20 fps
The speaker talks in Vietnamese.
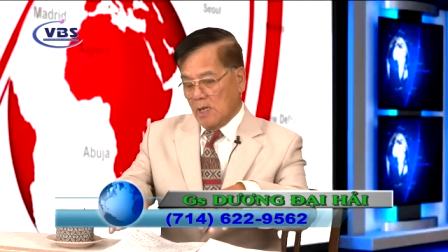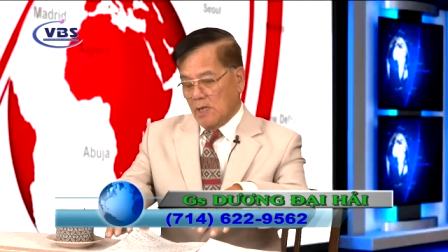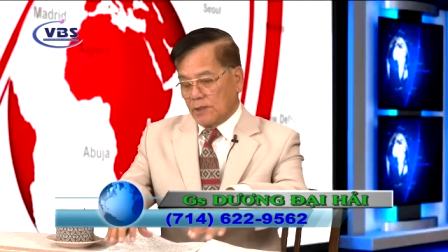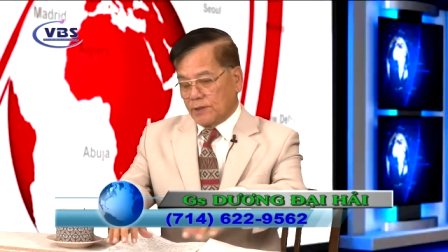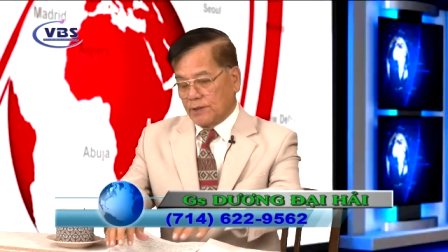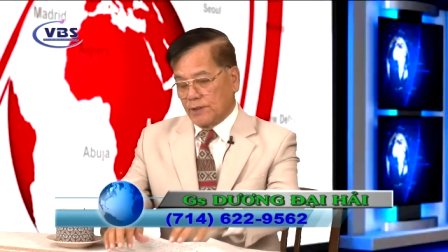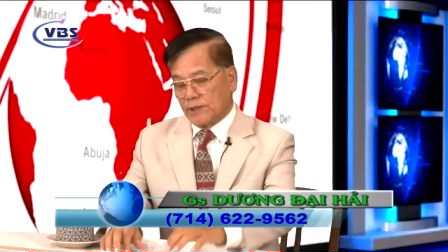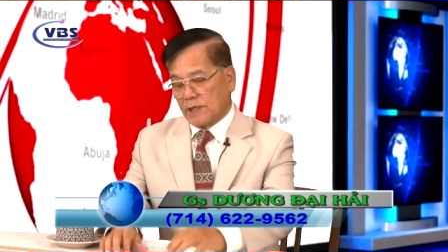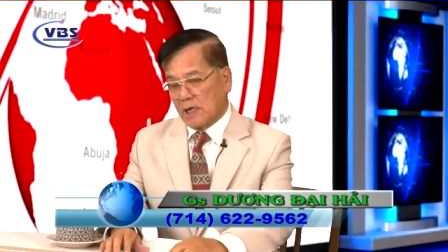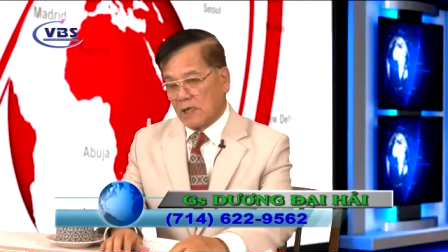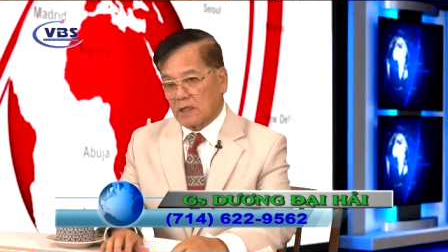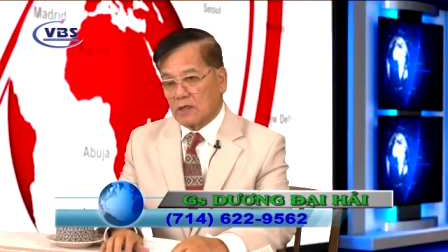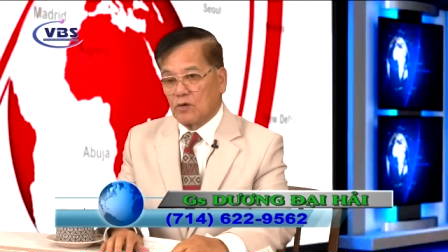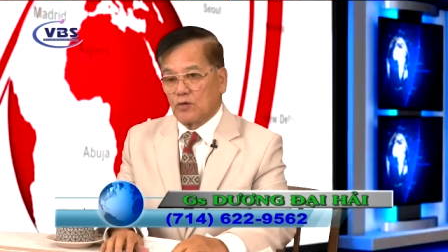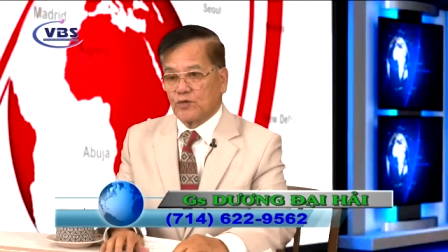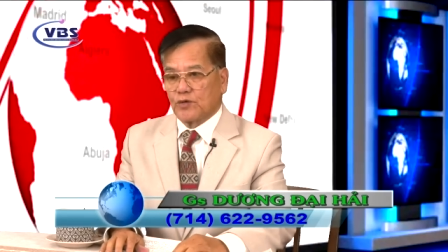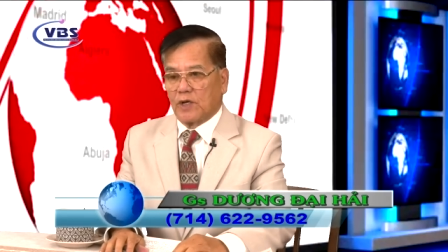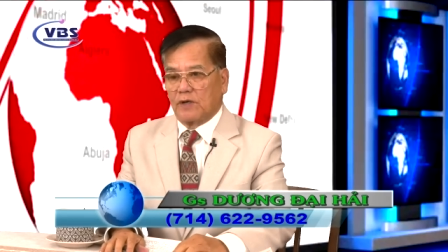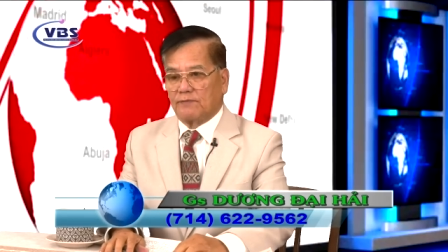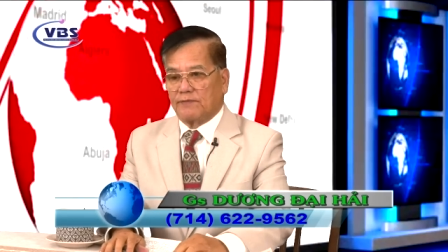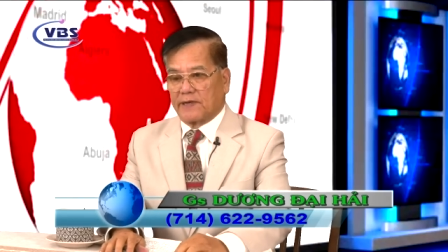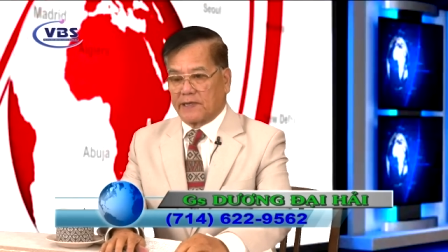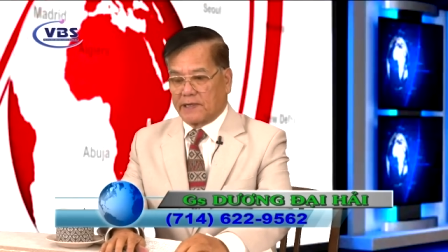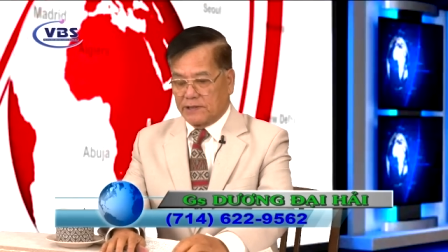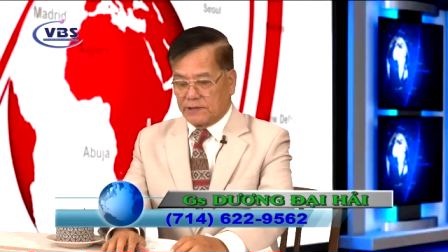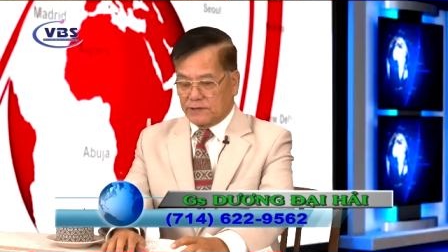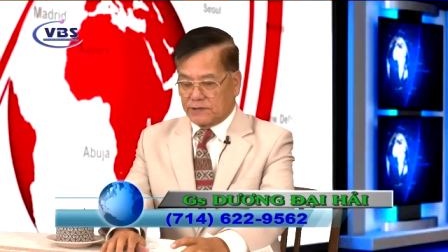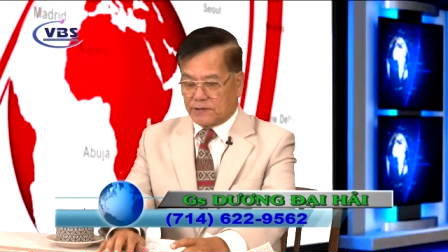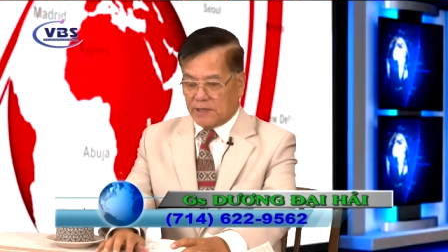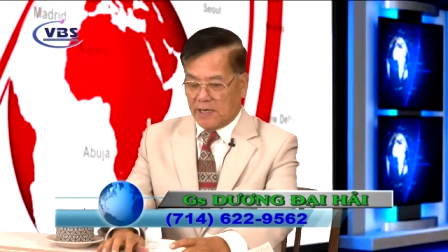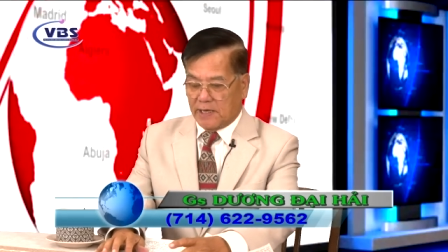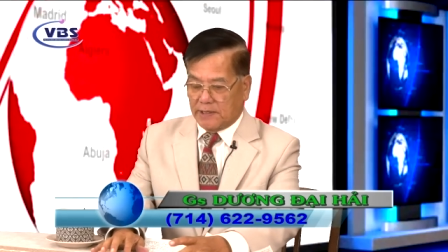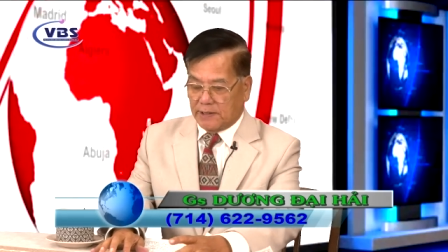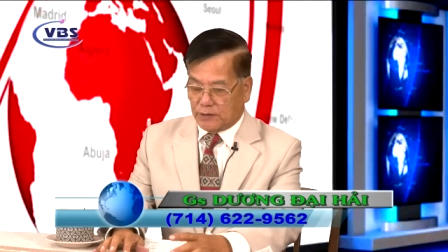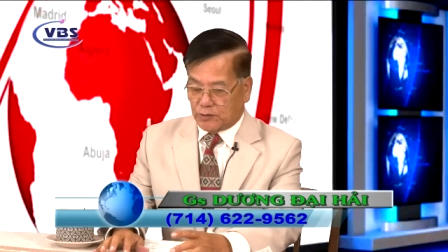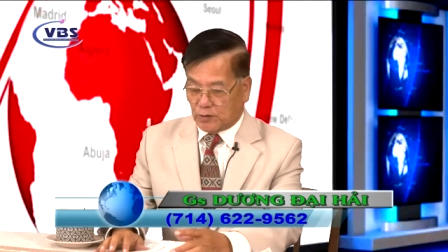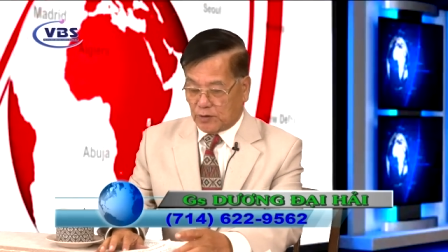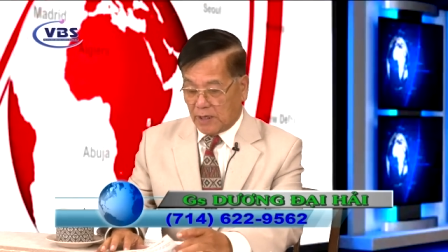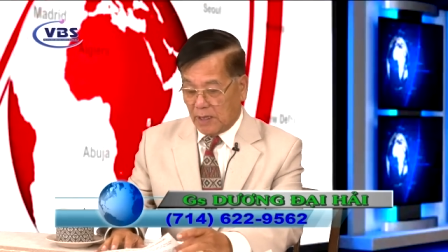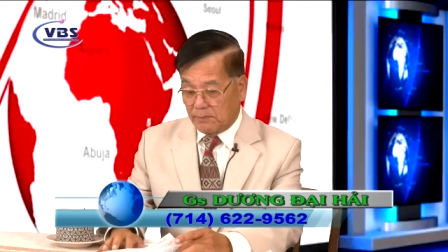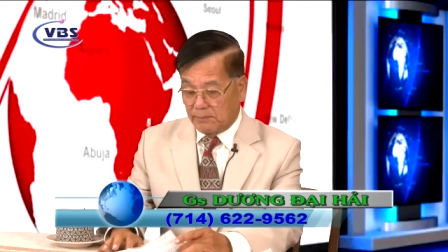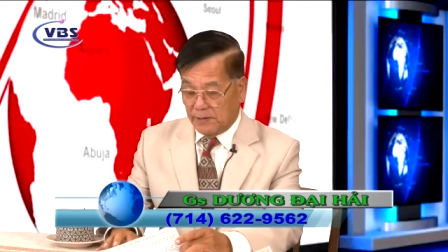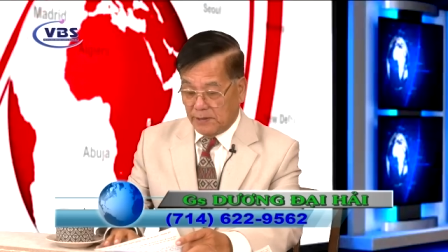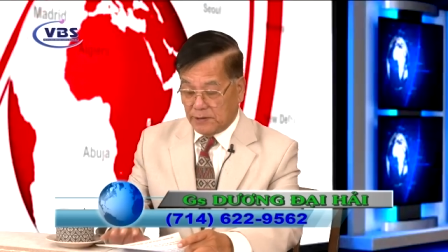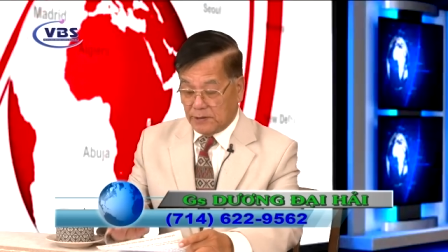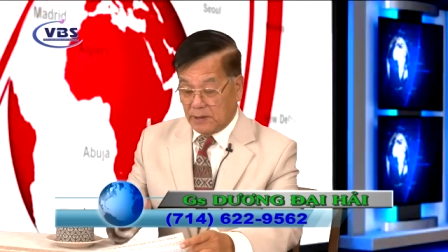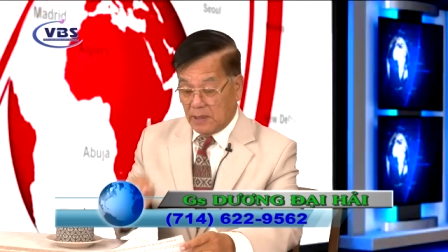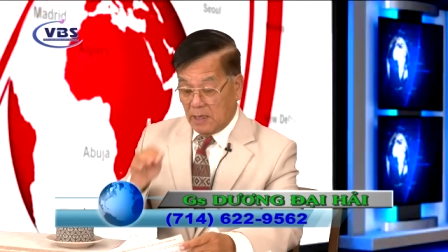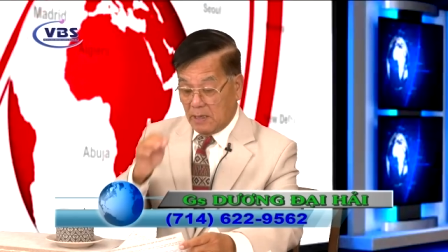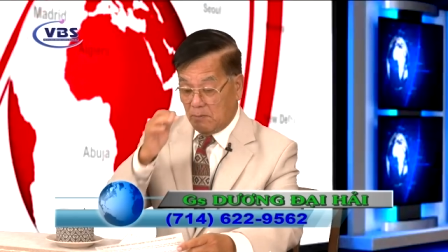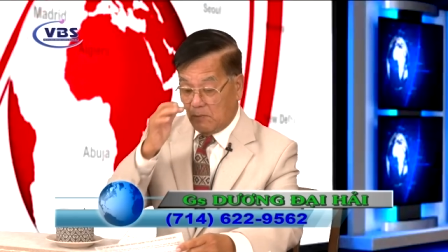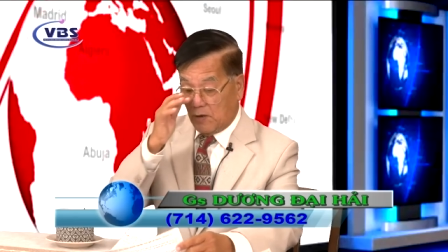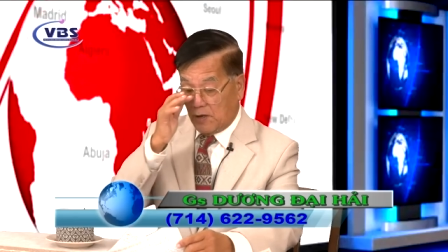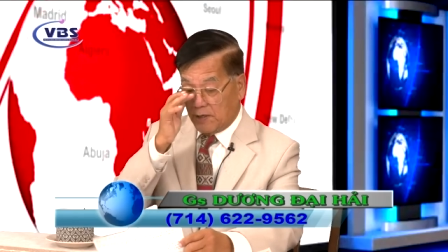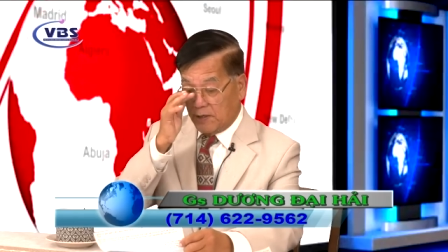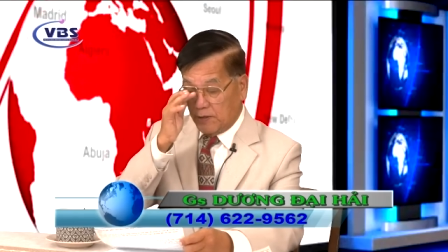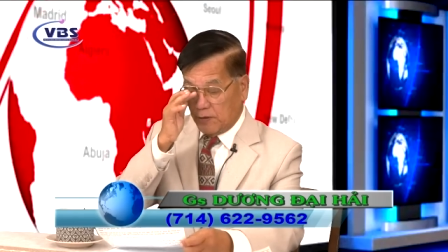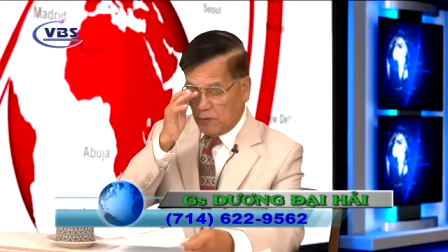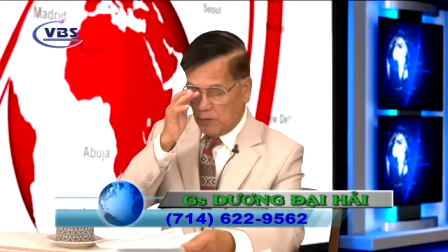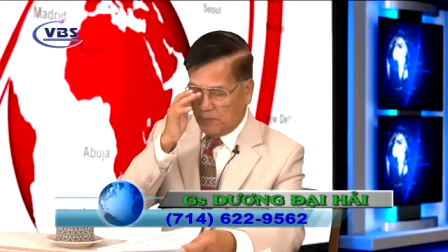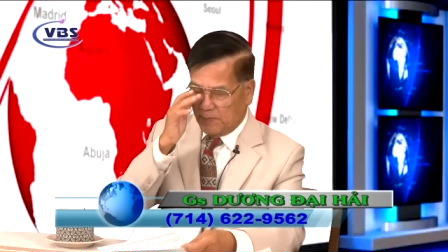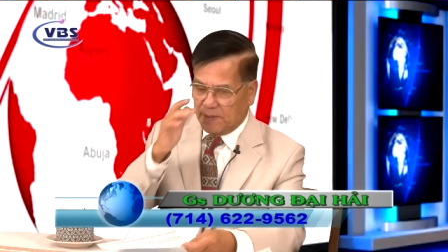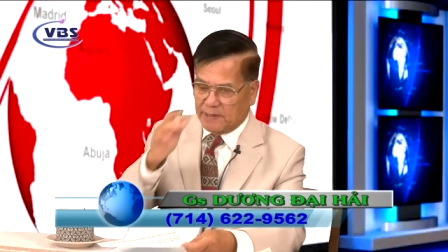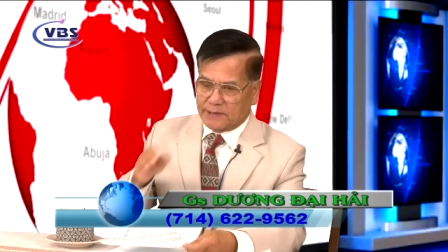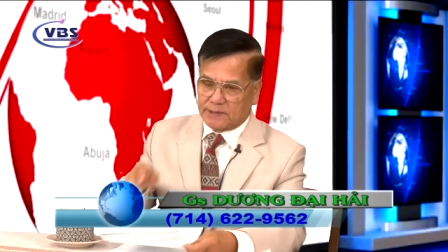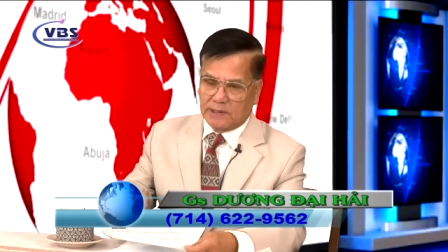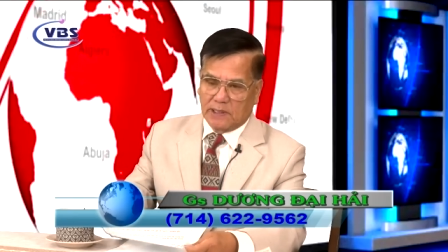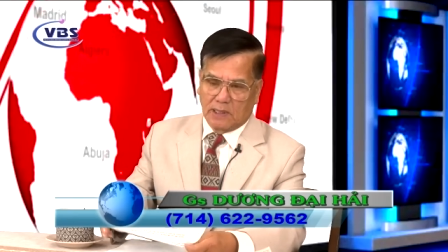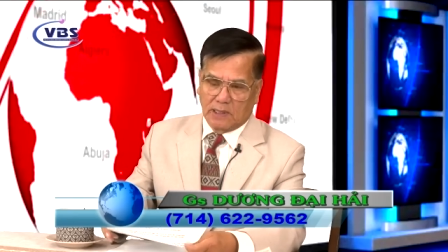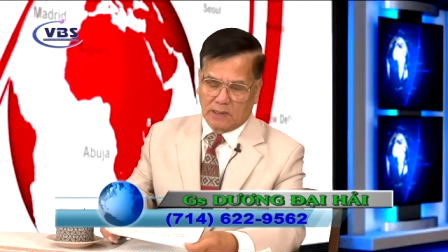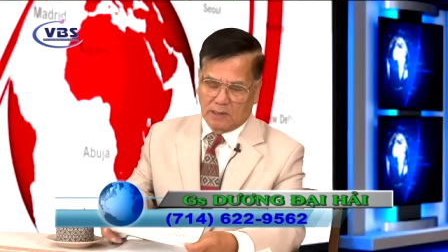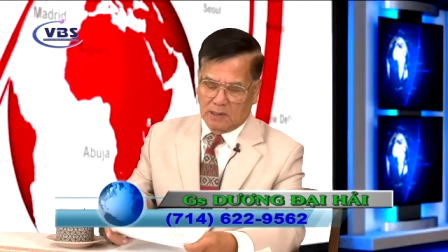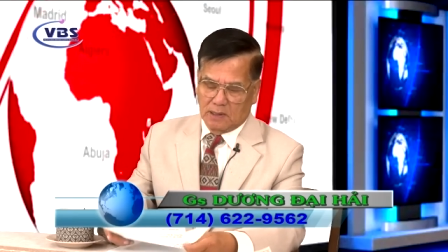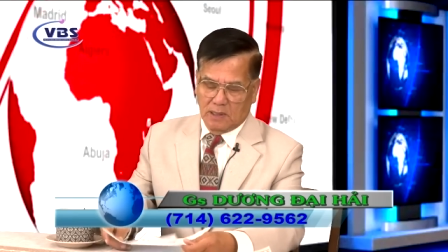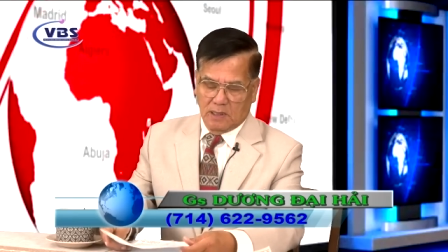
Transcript: Thứ nhất là câu chuyện về kinh tế, thì cho đến bây giờ mọi người đều biết rằng